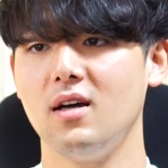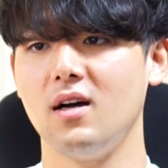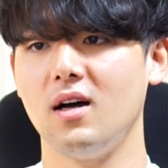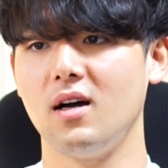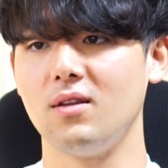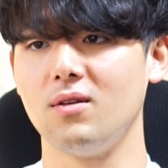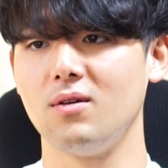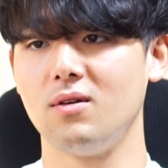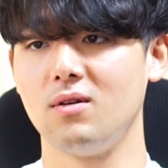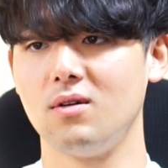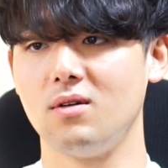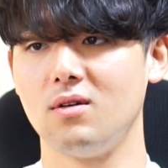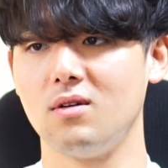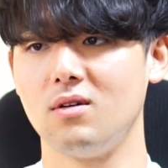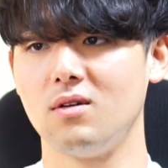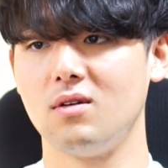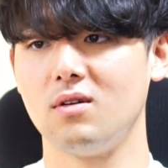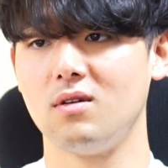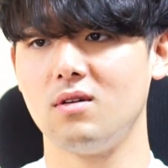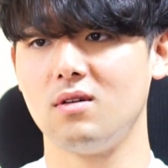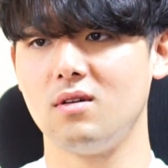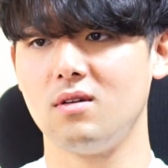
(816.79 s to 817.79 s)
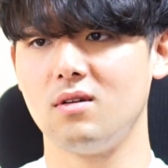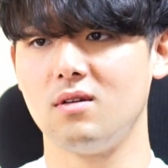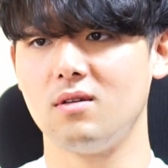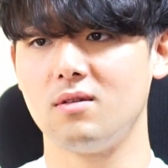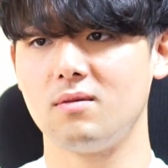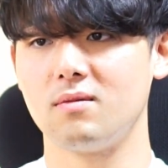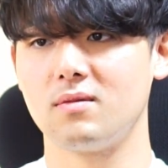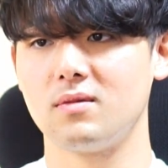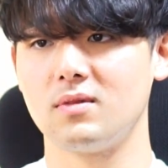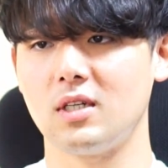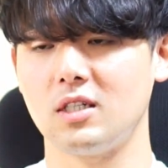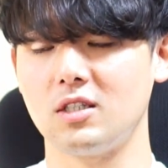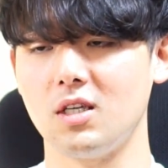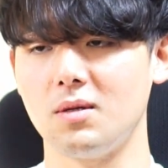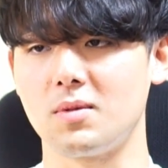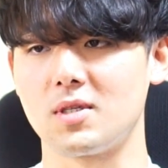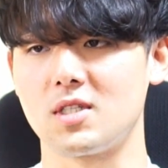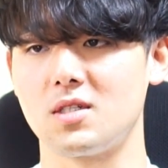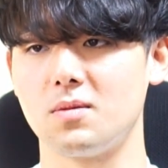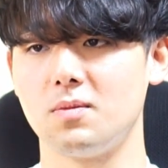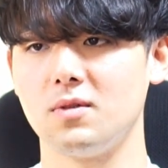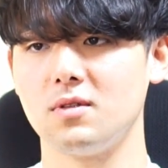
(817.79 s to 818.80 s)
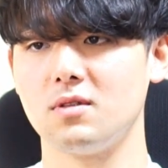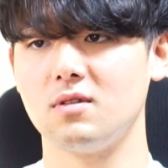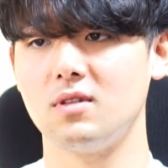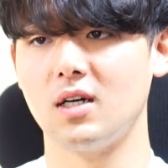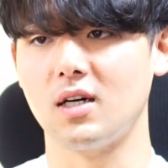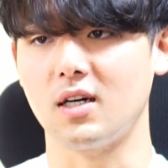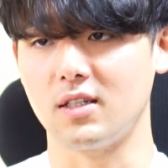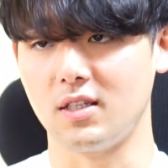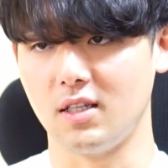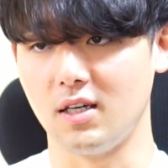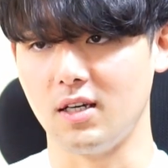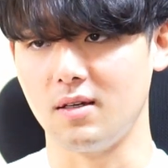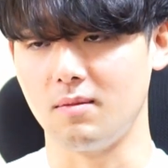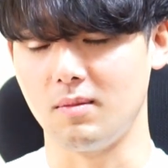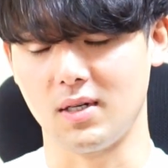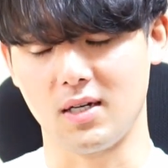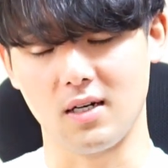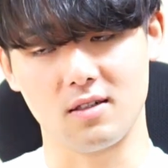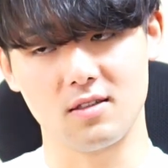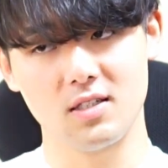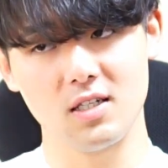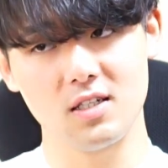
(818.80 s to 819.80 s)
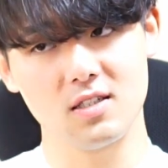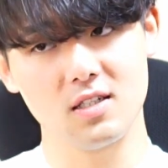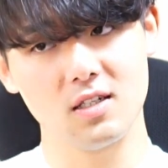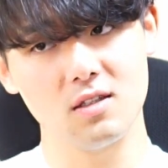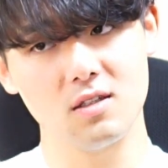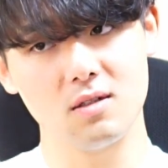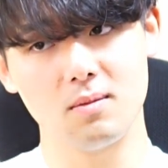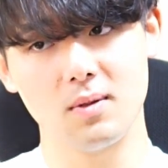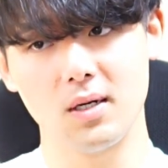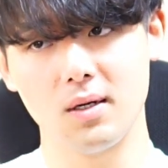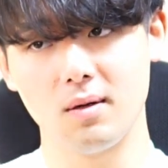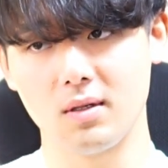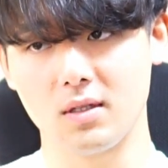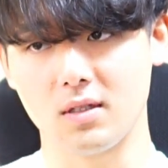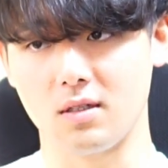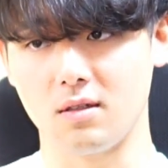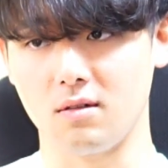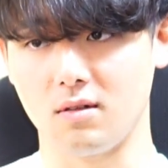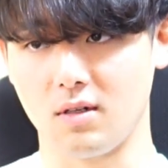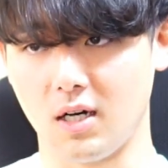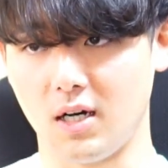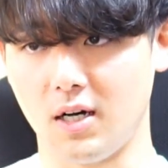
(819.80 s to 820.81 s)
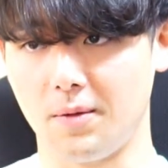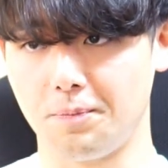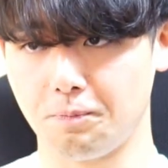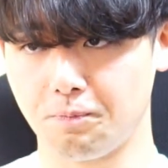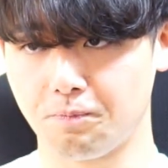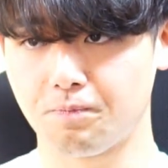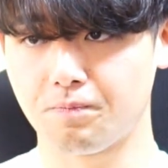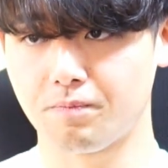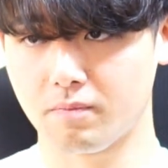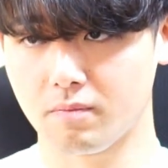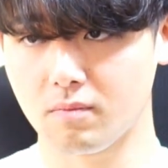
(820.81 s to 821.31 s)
あのー、例えば自分の中で、まあ、学生さんの場合はっていうか